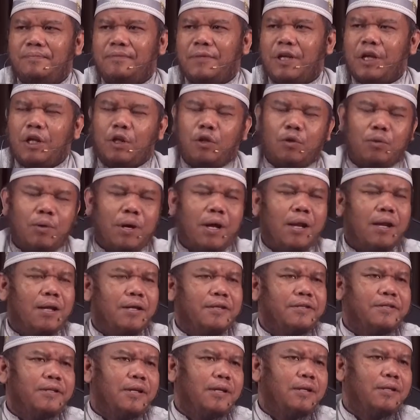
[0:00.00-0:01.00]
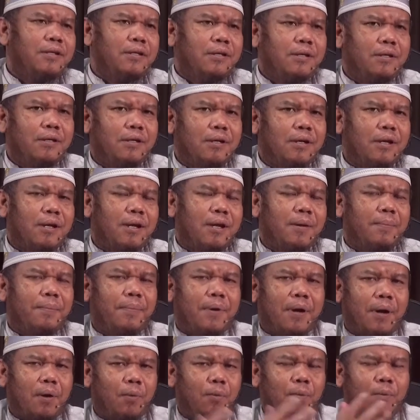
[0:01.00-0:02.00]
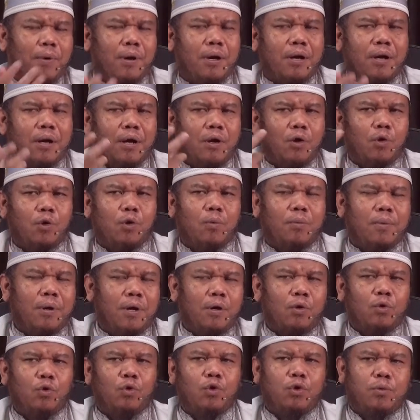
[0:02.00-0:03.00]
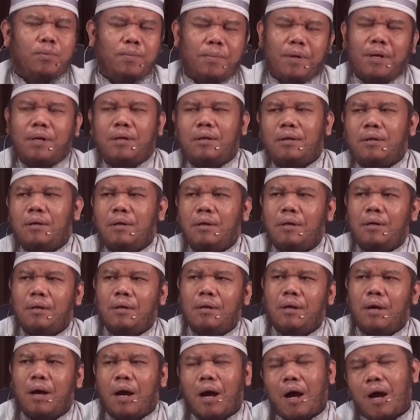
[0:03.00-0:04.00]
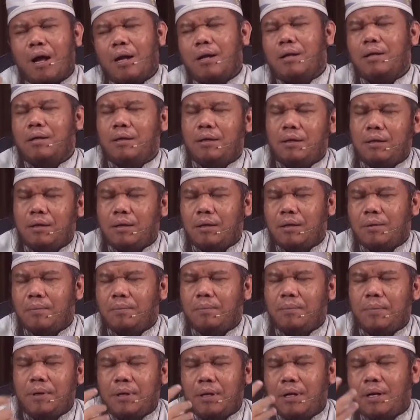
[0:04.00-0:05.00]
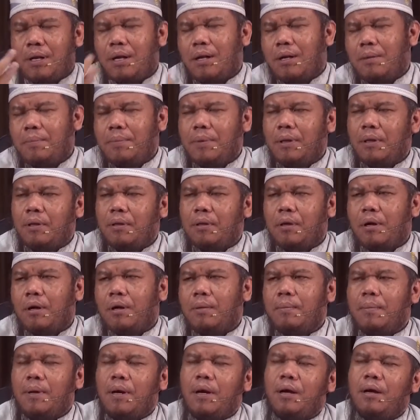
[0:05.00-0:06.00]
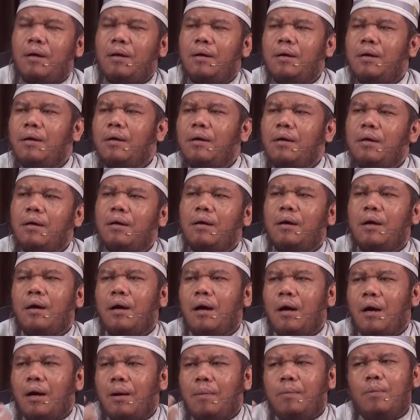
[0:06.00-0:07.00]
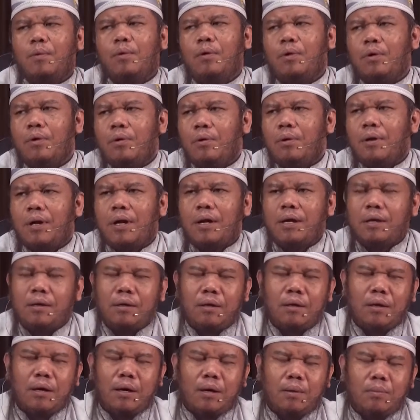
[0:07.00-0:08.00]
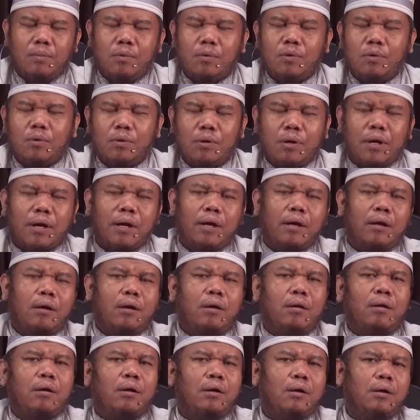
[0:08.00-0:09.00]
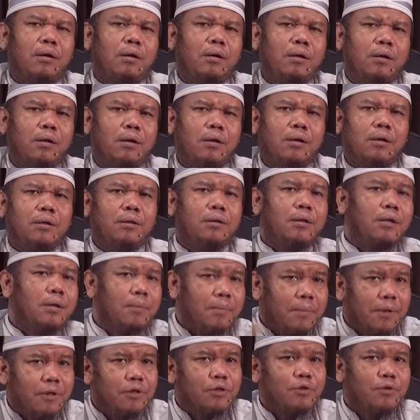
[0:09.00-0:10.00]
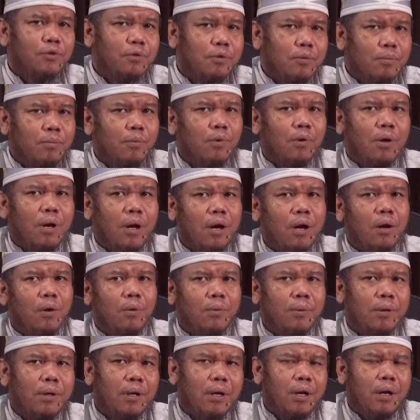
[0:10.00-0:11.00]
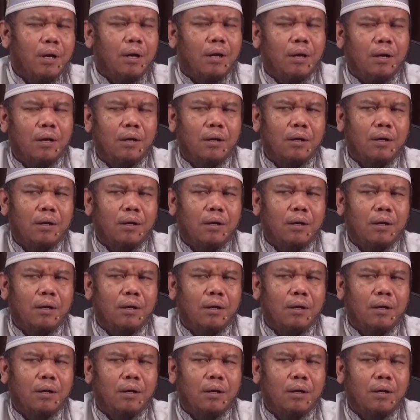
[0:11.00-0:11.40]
Itu alasannya kenapa Abu Bakar, Umar, Uthman, Ali, Bilal bin Rabah, Abu Hurairah, Abu Hurairah termasuk Muawiyah